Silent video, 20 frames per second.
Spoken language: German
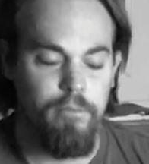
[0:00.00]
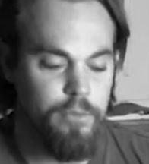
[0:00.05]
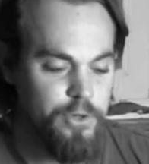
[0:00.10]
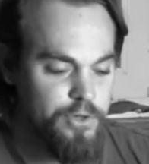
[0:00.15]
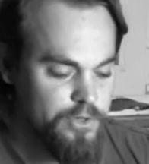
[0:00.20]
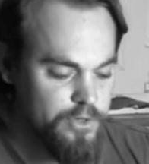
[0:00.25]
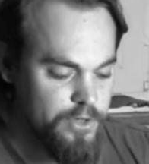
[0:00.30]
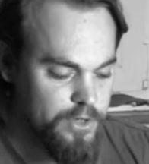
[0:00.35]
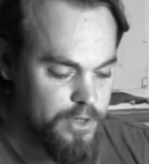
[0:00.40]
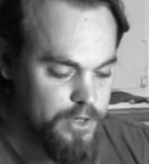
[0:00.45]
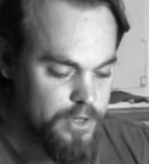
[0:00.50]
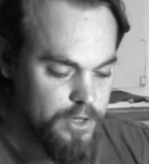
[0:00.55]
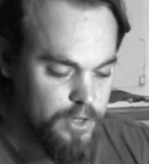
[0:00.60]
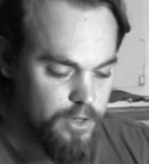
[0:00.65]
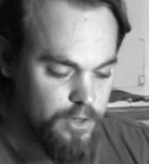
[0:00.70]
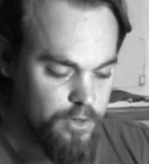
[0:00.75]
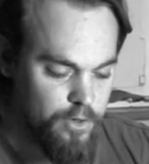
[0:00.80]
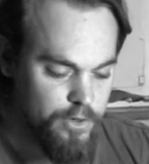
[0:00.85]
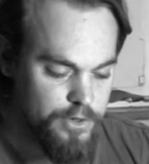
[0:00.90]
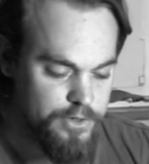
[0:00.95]

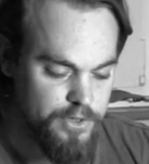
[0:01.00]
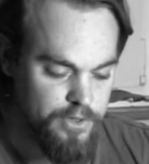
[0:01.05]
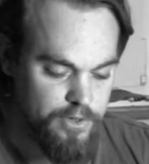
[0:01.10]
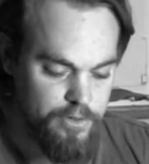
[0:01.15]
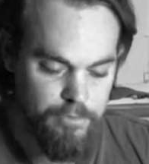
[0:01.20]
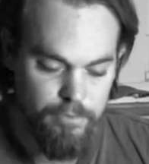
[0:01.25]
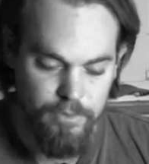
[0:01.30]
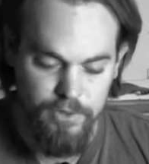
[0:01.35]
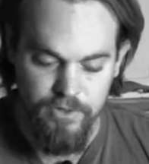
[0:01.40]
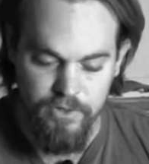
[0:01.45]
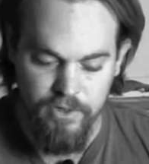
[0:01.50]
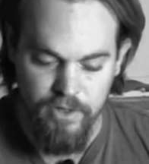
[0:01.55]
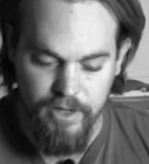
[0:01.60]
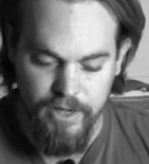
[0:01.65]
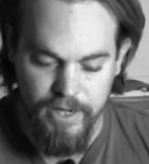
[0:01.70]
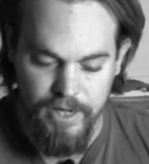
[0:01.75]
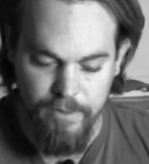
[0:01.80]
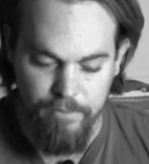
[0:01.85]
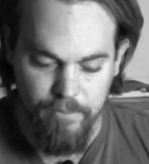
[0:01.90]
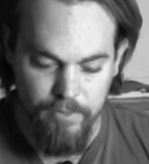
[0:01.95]
möchte heute mit
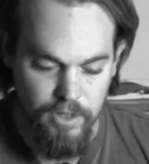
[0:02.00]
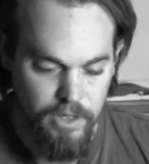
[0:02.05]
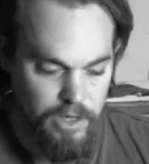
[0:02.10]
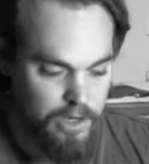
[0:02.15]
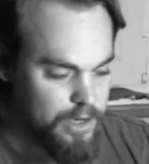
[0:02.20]
einem